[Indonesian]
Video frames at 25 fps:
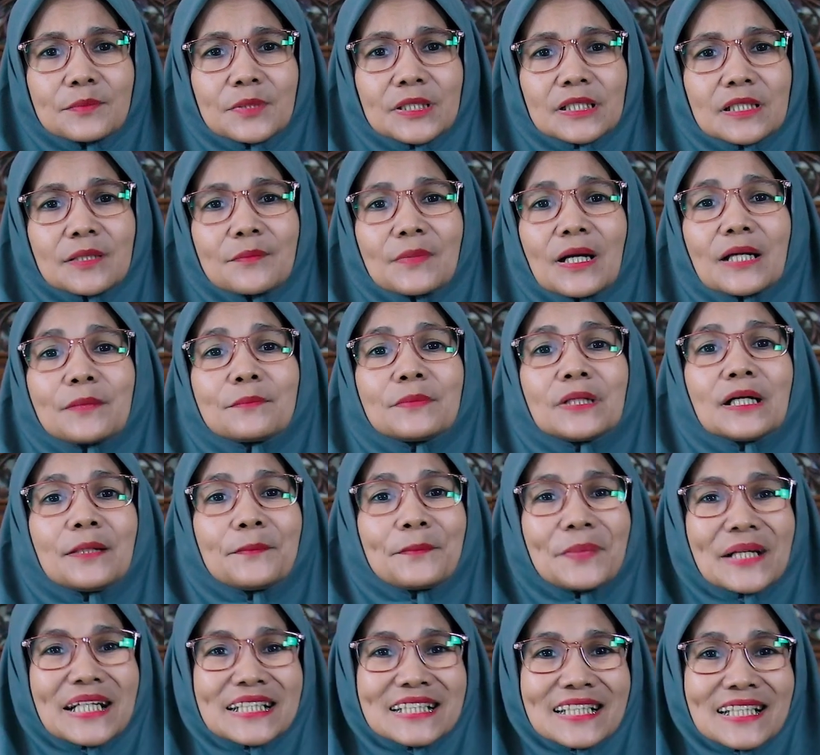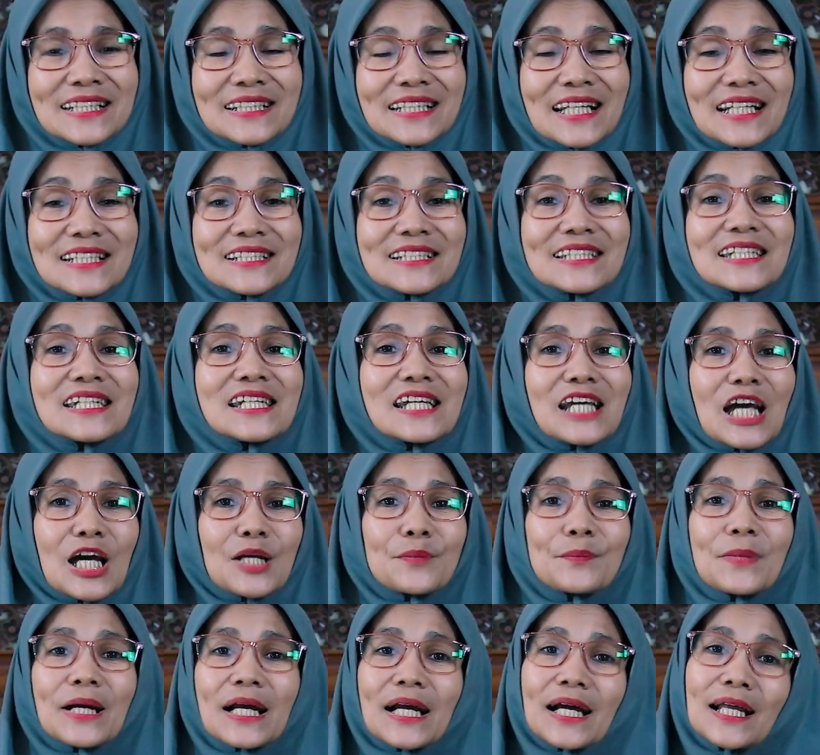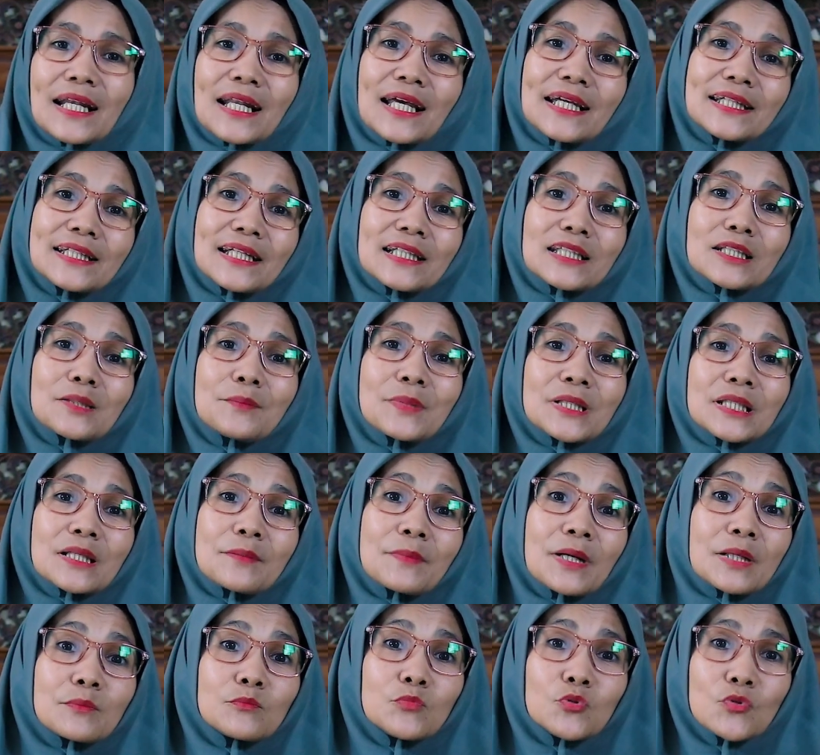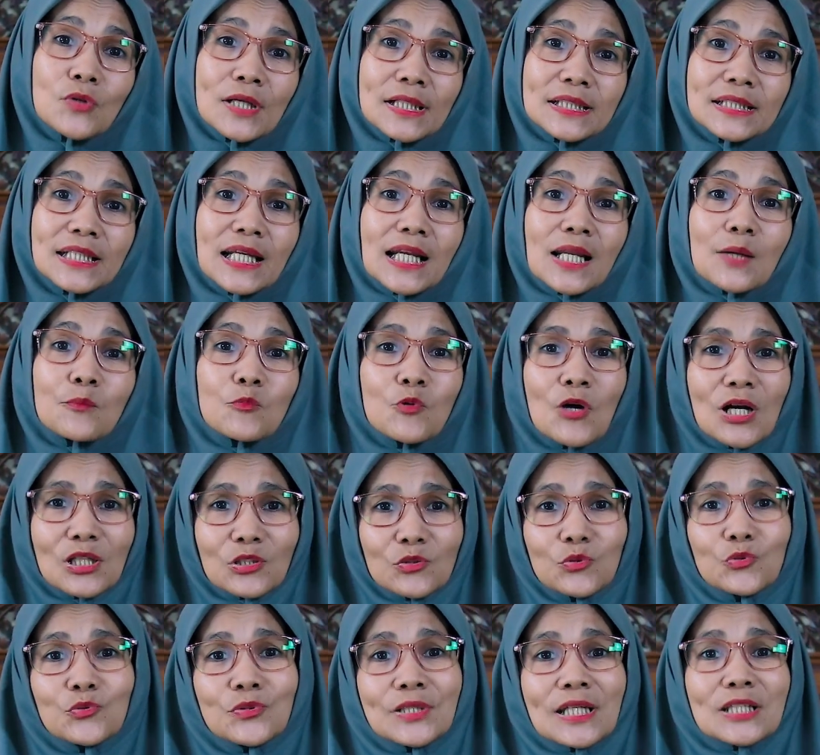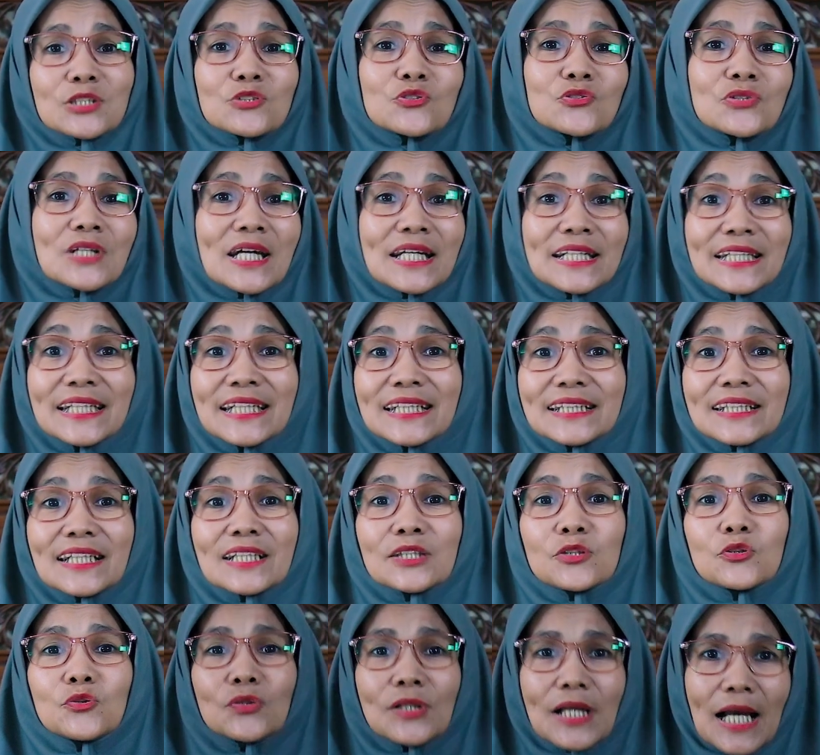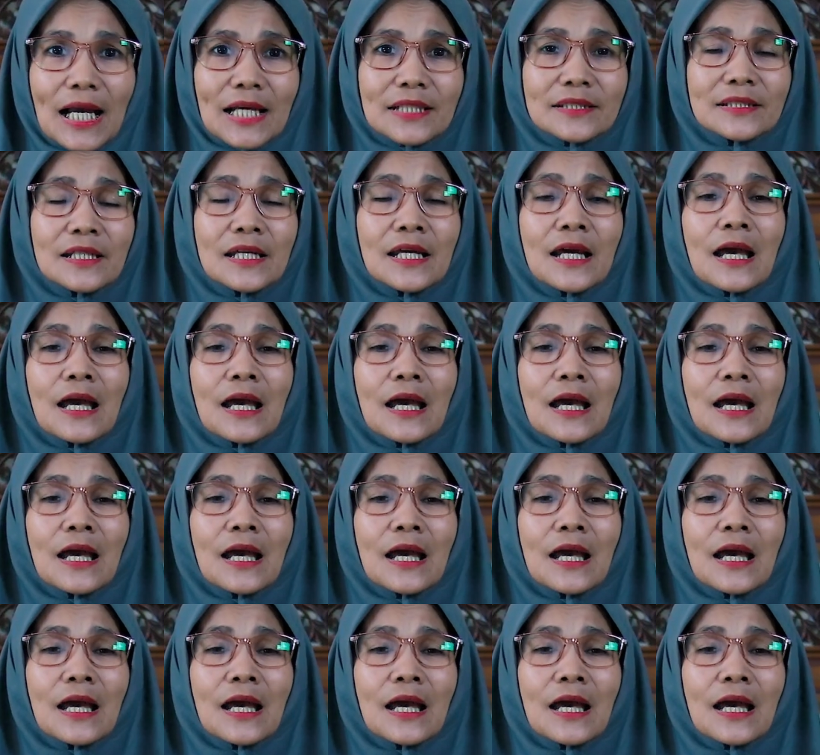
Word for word: teman-teman mempresentasikan makalah yang teman-teman buat dalam waktu yang sudah ditentukan,